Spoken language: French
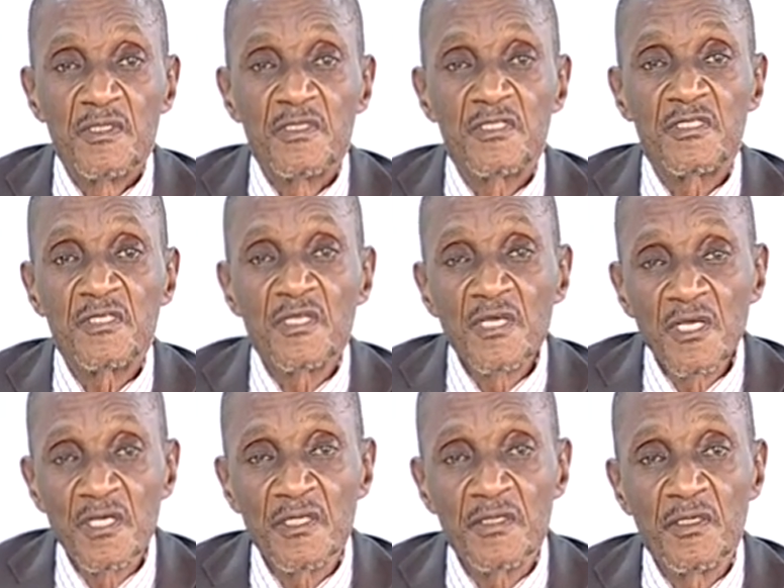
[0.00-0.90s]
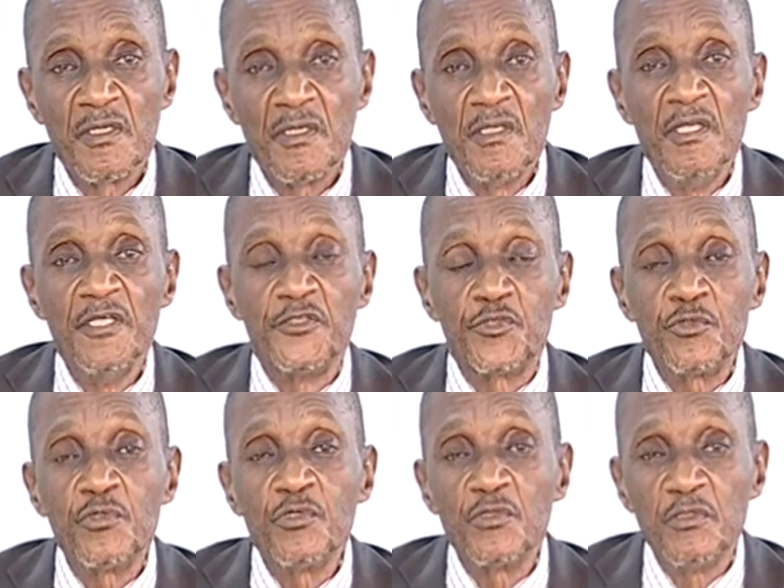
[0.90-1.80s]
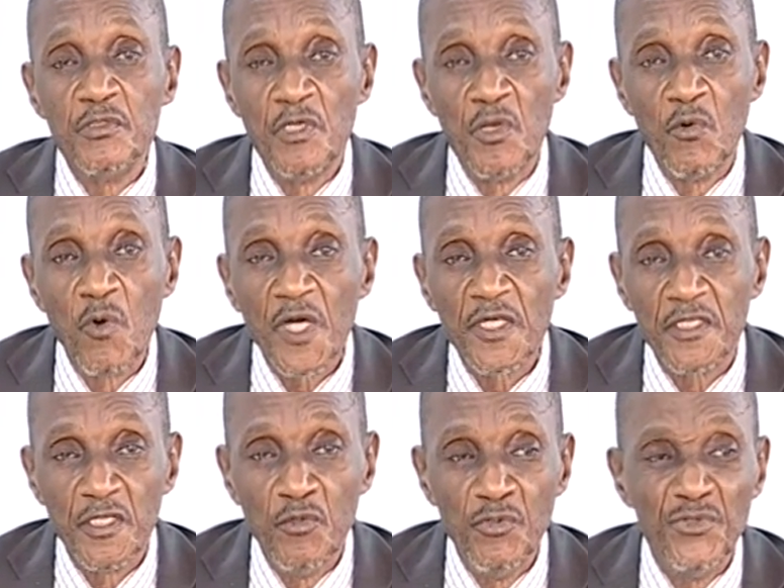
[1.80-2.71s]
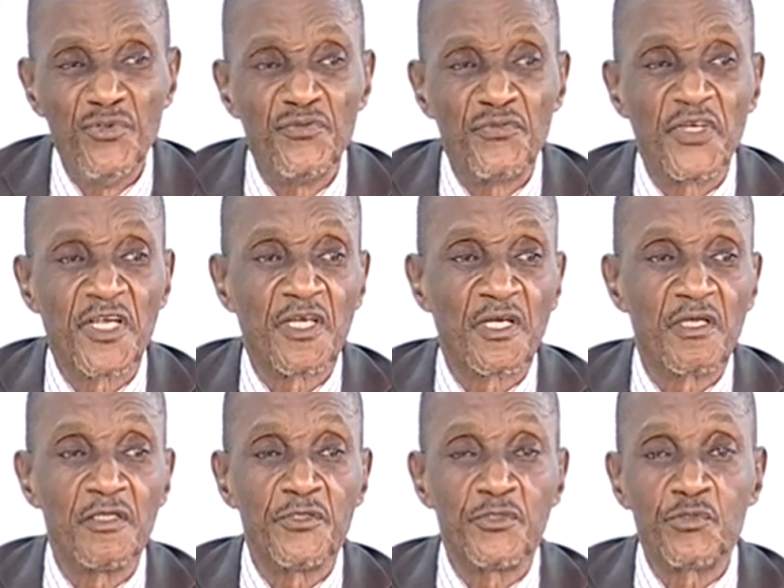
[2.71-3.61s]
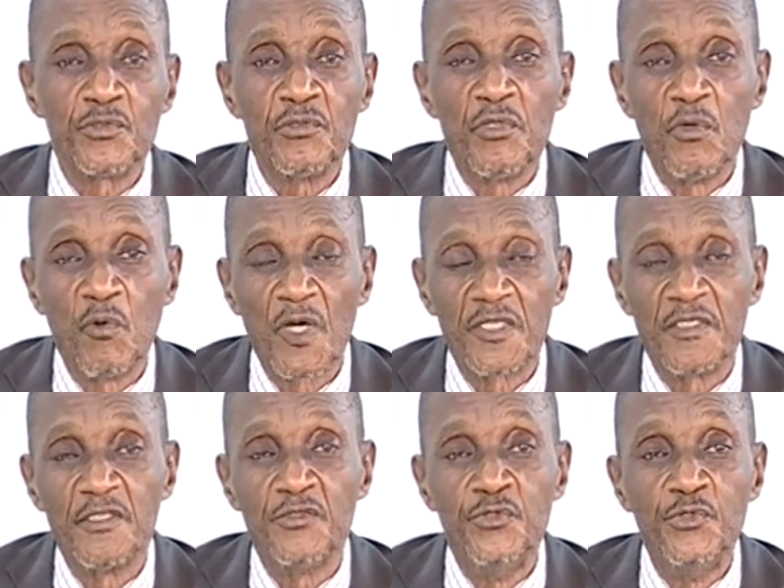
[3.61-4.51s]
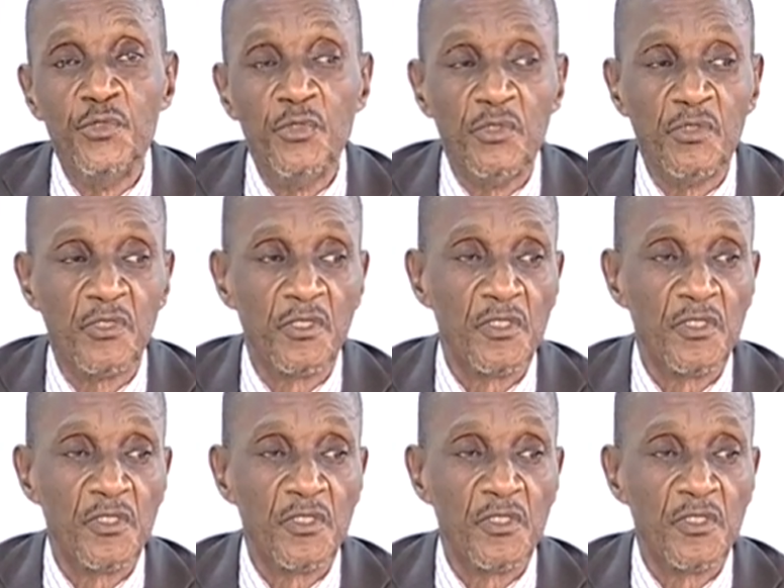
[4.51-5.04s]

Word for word: c'est l'étude des lois de l'univers, l'étude des lois de Dieu,